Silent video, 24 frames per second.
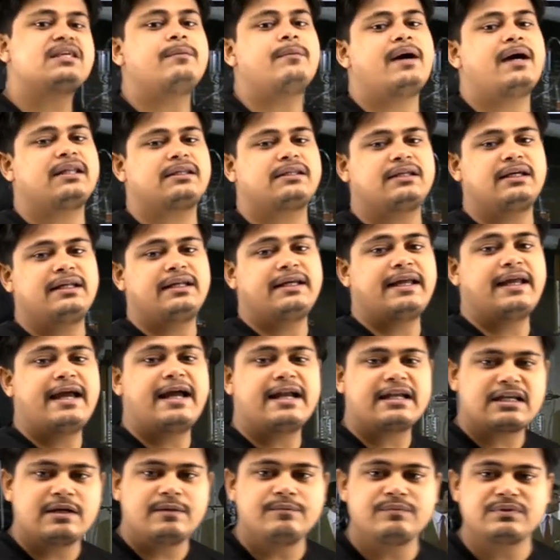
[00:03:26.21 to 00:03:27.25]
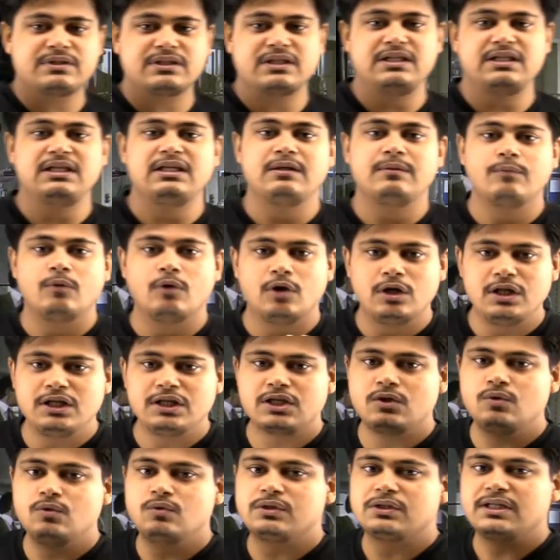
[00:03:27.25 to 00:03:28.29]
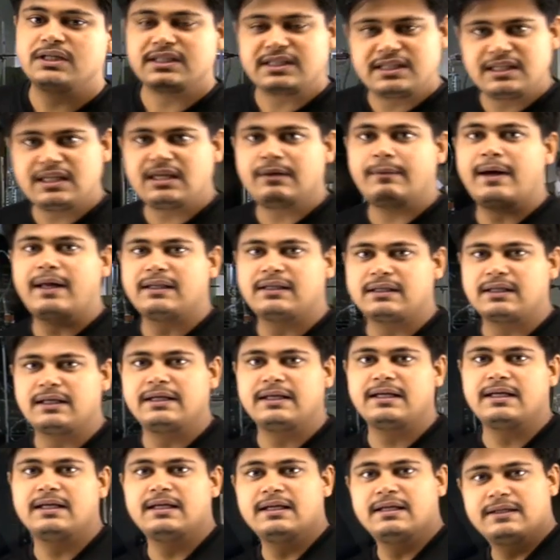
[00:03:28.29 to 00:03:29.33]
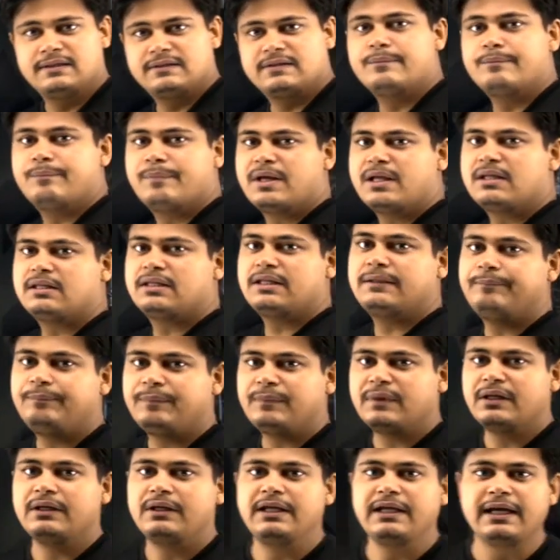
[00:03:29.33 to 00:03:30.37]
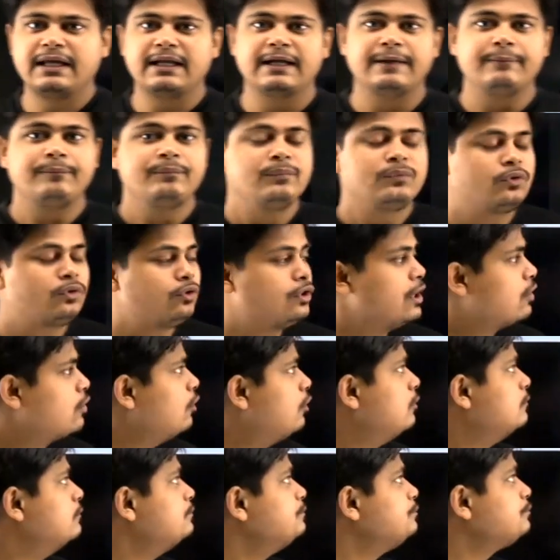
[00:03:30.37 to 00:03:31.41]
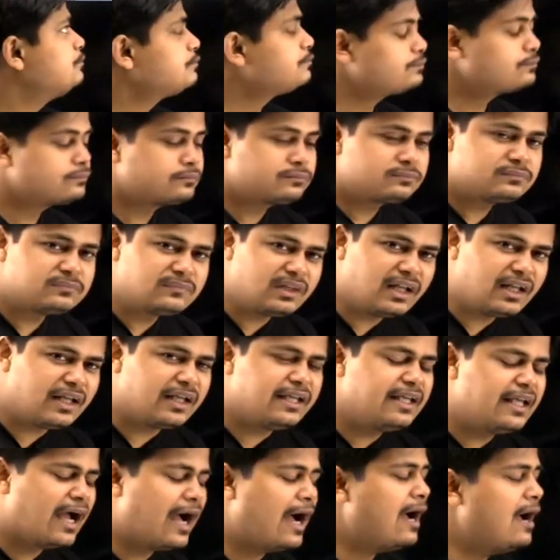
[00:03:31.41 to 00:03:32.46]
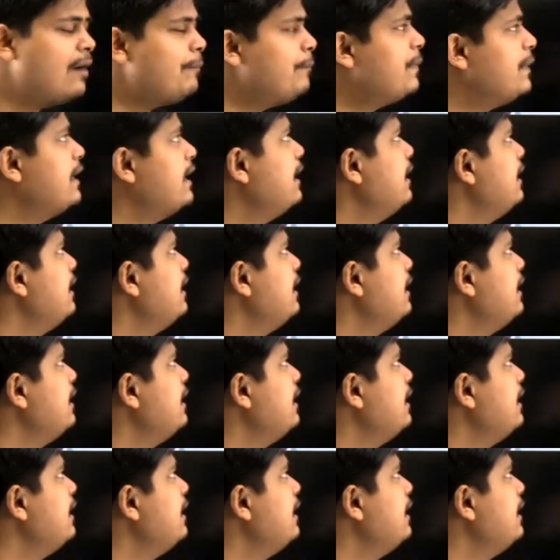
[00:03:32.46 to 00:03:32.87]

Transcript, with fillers: बात करेंगे एटम्स की मॉलिक्यूल्स की इसी की बात करेंगे सिंपल सी ठीक है ना तो देखो यहाँ पे